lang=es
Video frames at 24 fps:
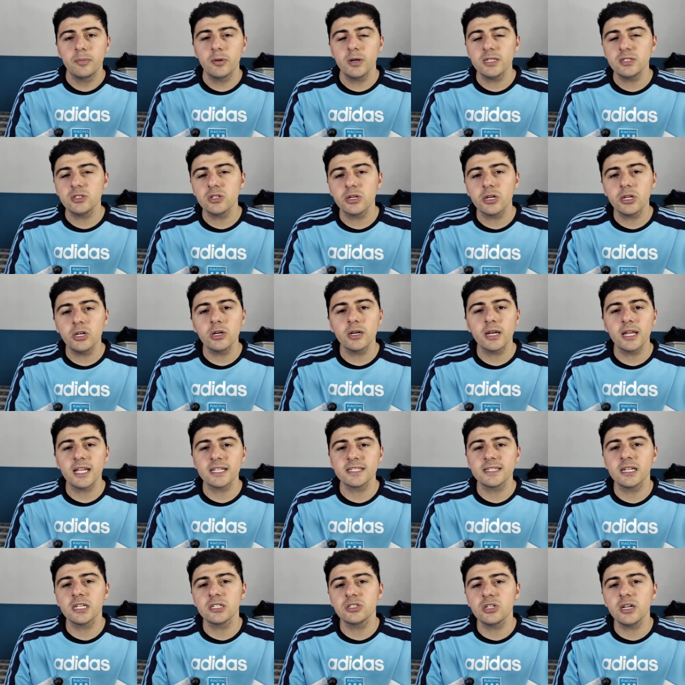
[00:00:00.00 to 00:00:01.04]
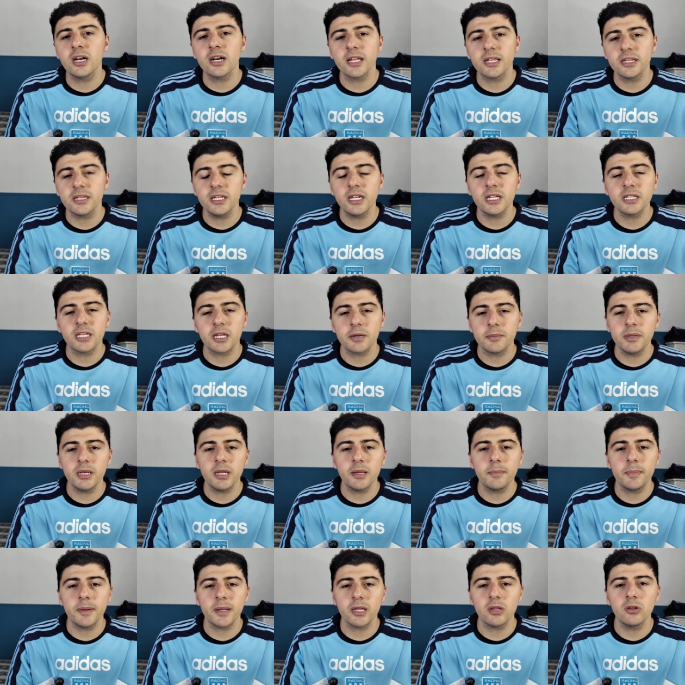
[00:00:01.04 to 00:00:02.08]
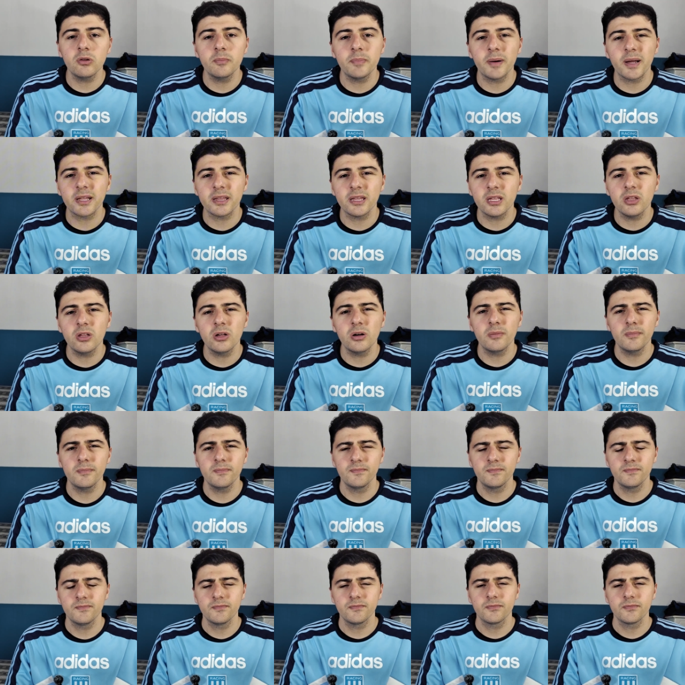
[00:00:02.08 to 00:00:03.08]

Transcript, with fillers: Por eso creo que la selección argentina termina perdiendo un partido